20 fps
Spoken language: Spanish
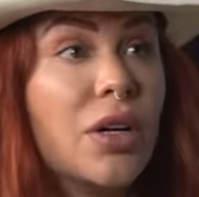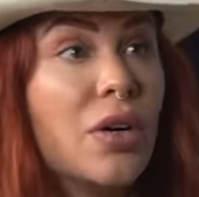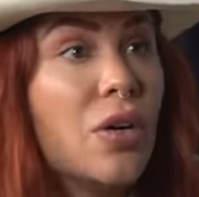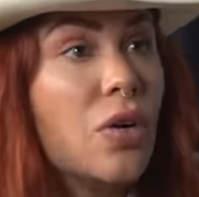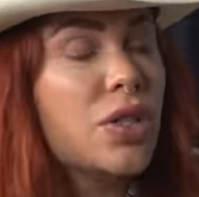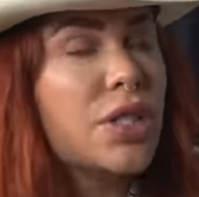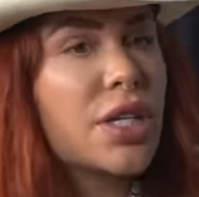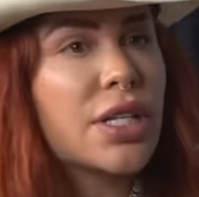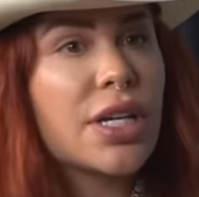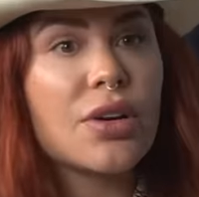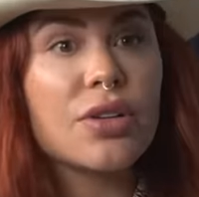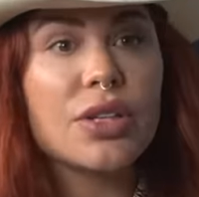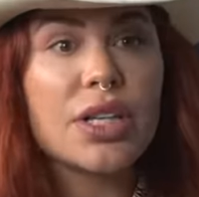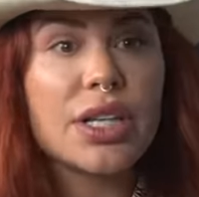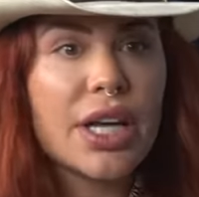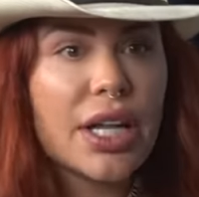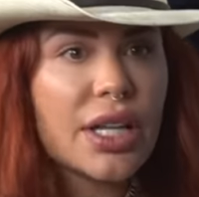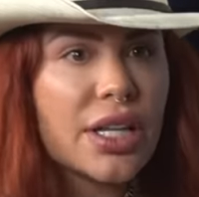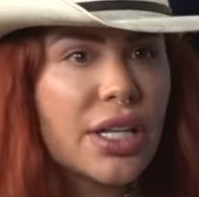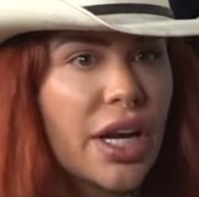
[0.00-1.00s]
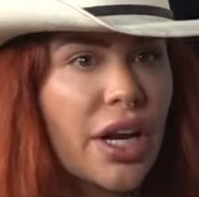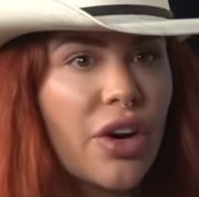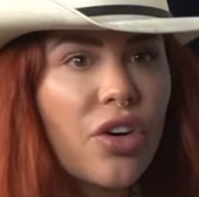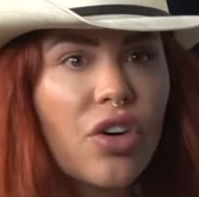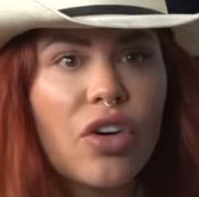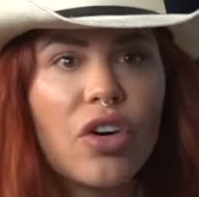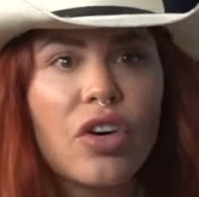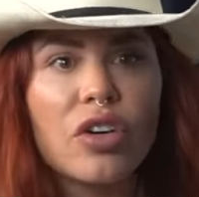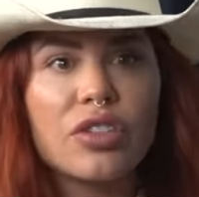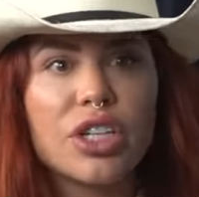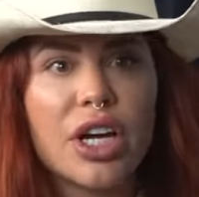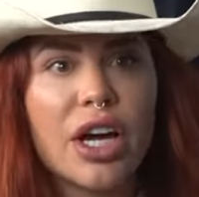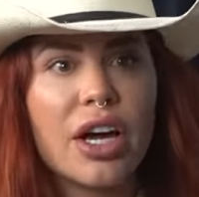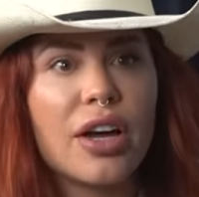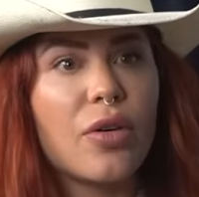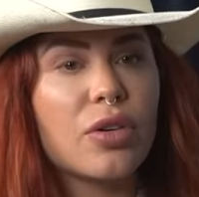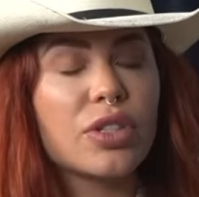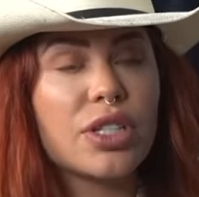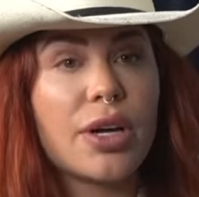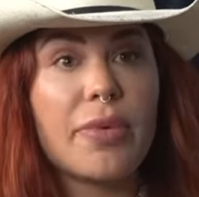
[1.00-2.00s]
O sea, ya no tenía dinero,
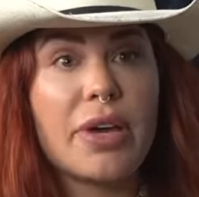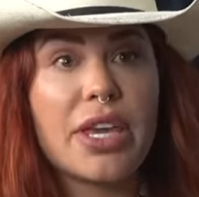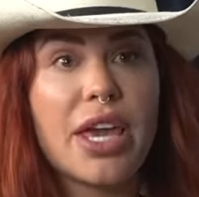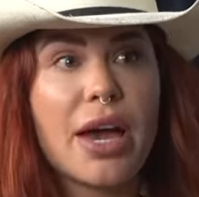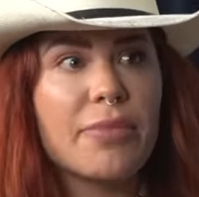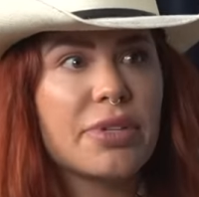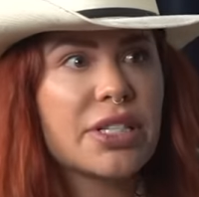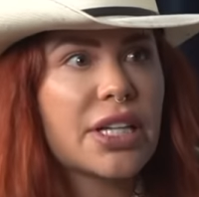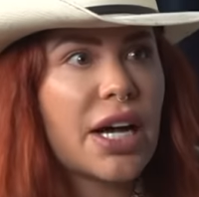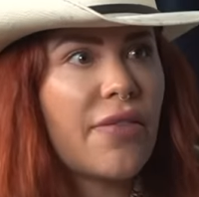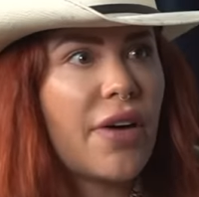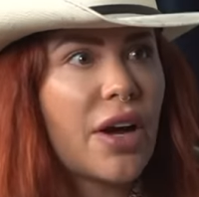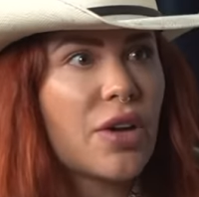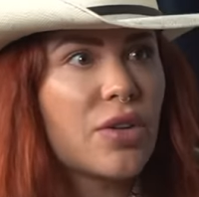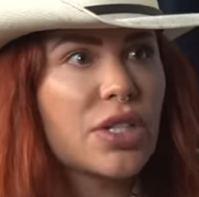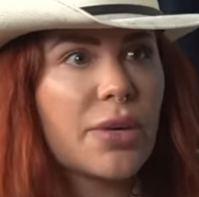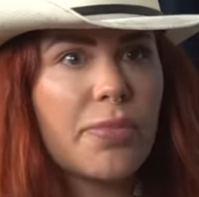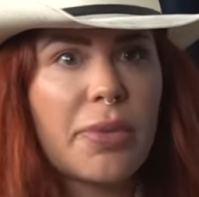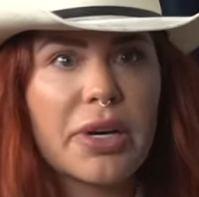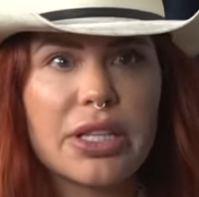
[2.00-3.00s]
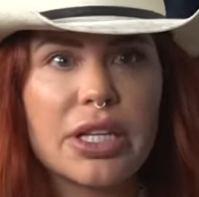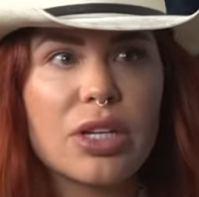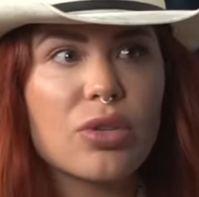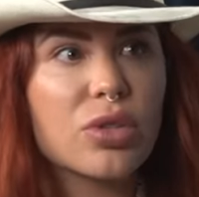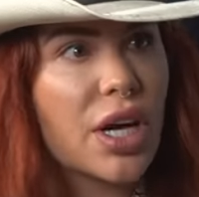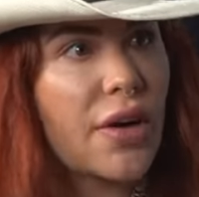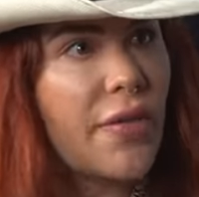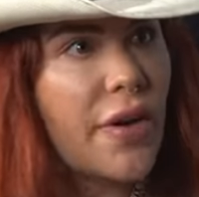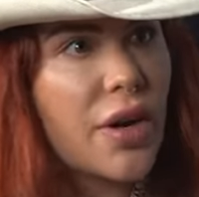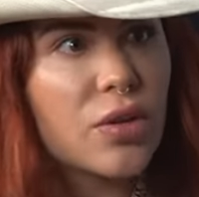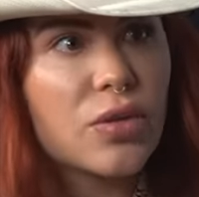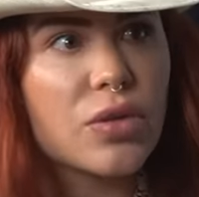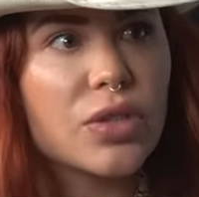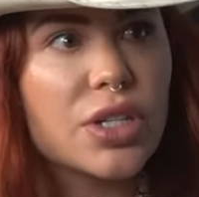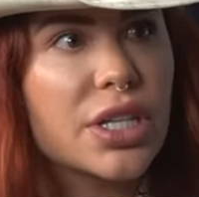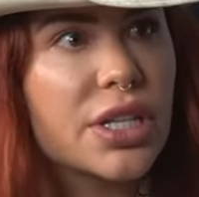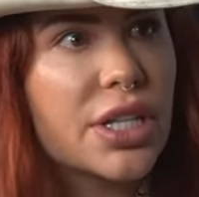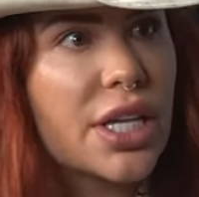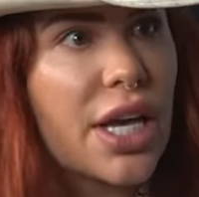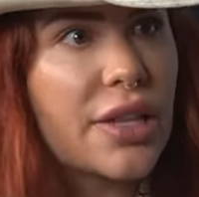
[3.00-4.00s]
ya, o sea, veía mis caballos, aparte los caballos lo
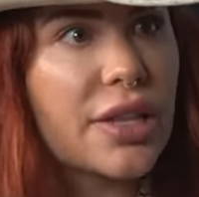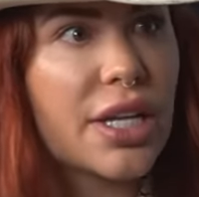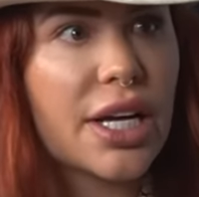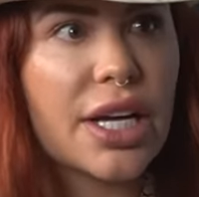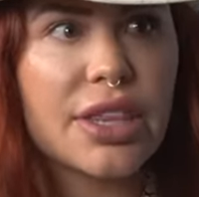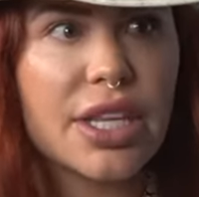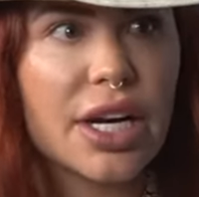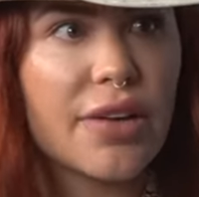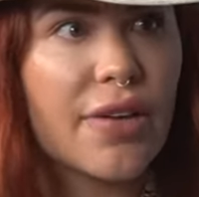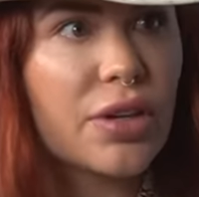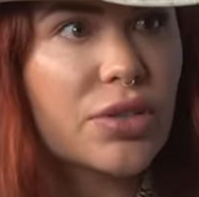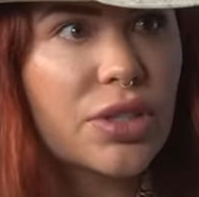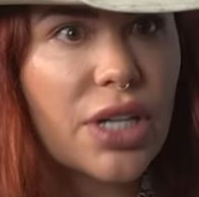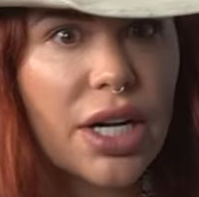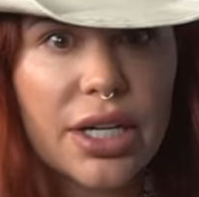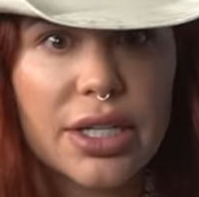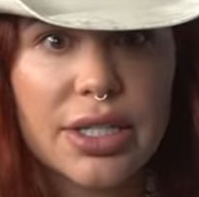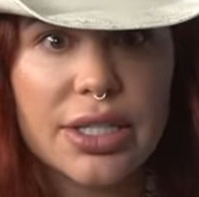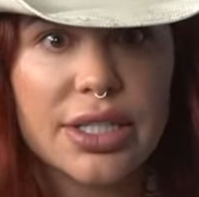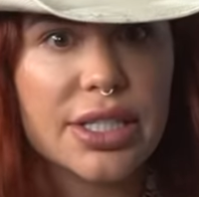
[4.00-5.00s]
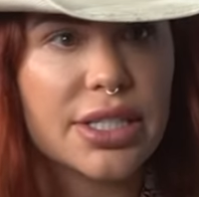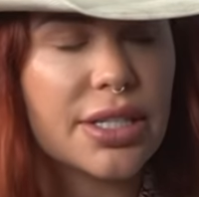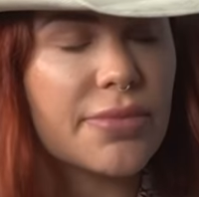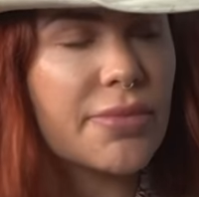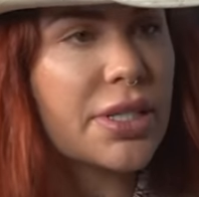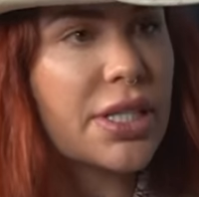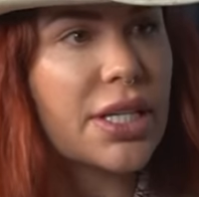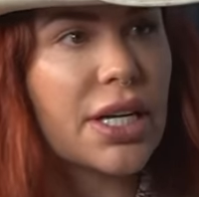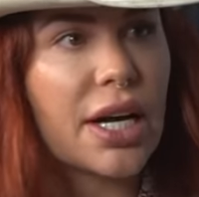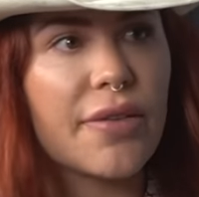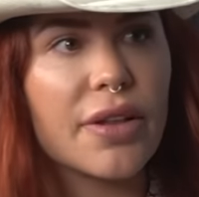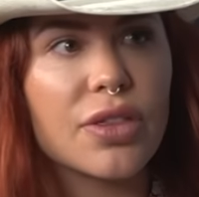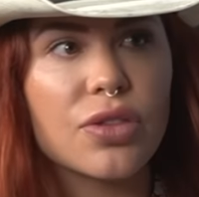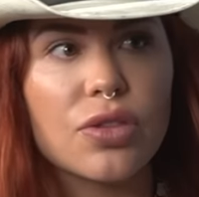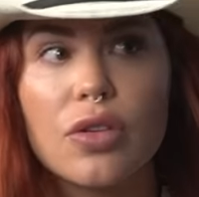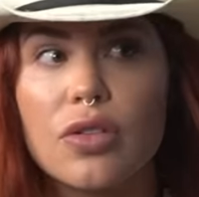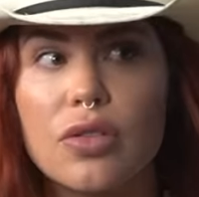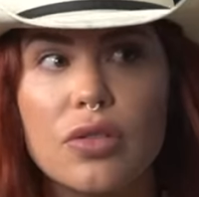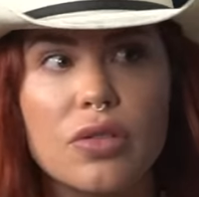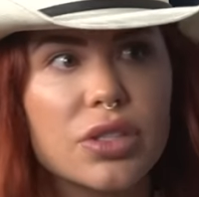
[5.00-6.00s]
sentían, de que entraba a los carrales y se me acercaban
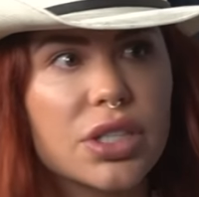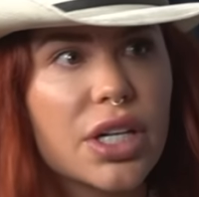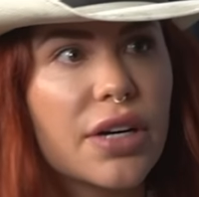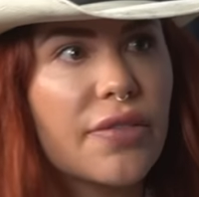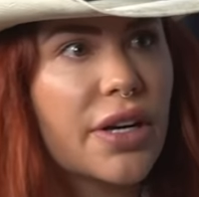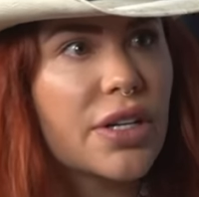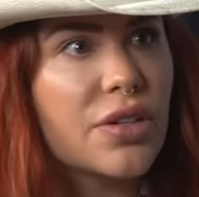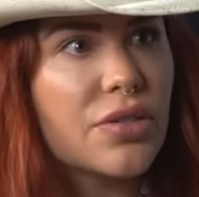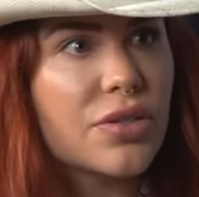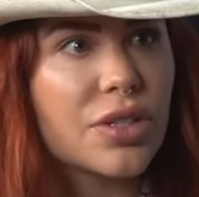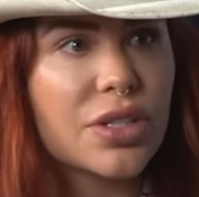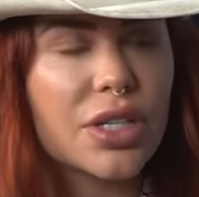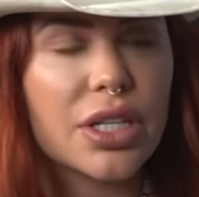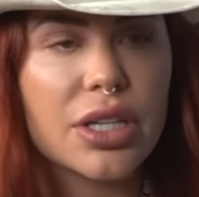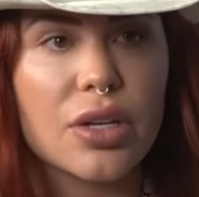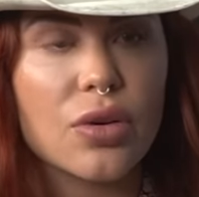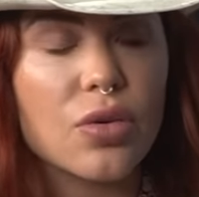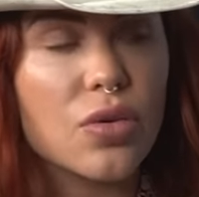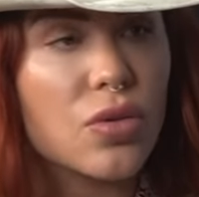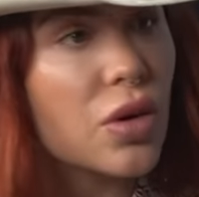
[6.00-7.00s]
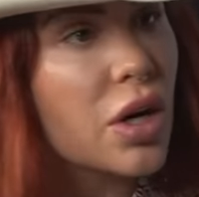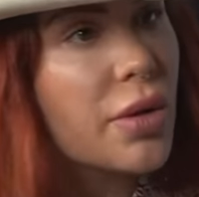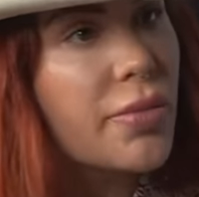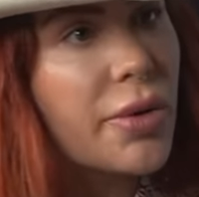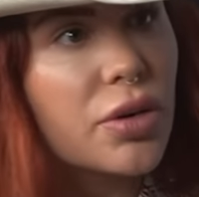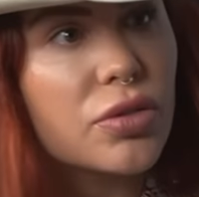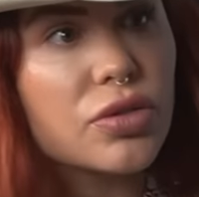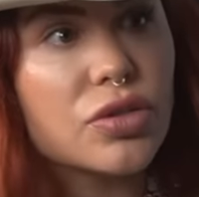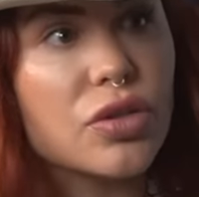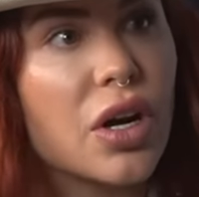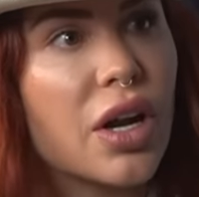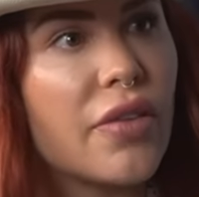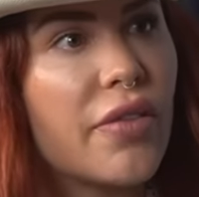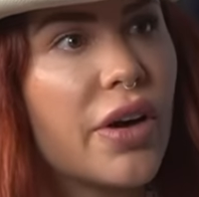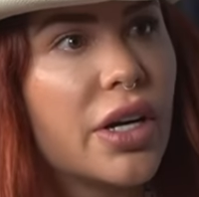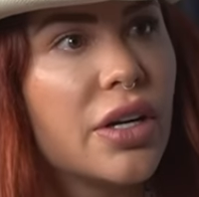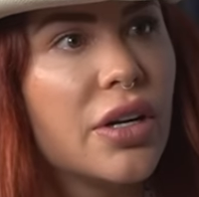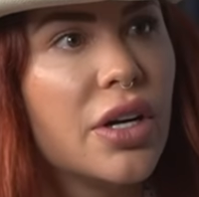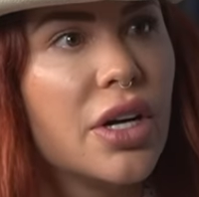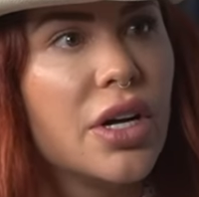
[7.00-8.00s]
todos los caballos, o sea, te lo juro que me consolaban.